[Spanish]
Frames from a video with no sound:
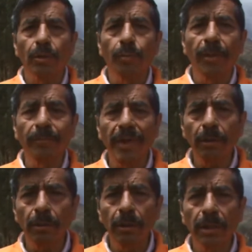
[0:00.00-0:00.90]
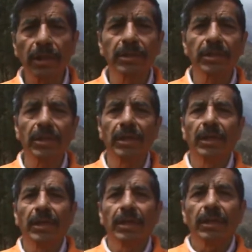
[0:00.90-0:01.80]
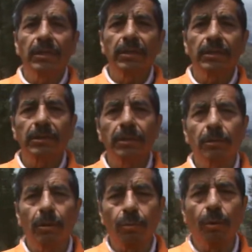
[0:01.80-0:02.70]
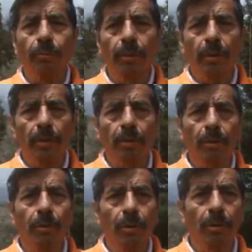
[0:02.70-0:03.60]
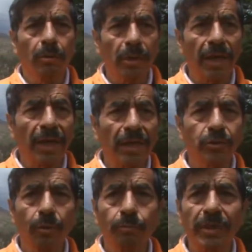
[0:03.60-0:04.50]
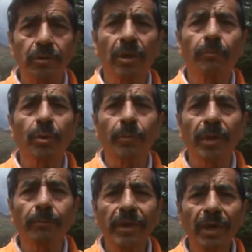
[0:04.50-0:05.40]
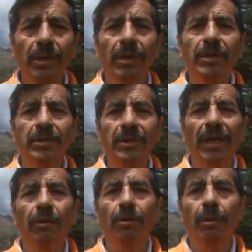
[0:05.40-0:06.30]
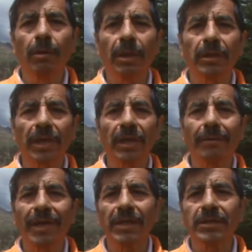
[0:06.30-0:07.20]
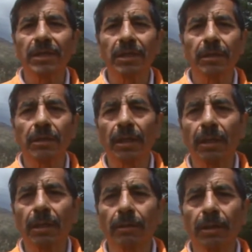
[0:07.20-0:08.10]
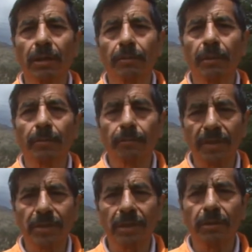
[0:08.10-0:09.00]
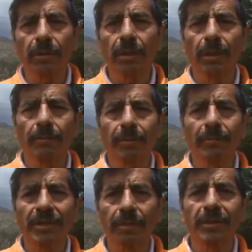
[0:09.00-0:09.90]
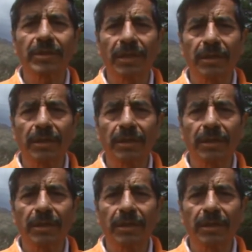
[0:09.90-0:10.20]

Lo primero es, como, eh, como, una acción personal propia mía, es traer, la vacancia del, presidente Martín Vizcarra.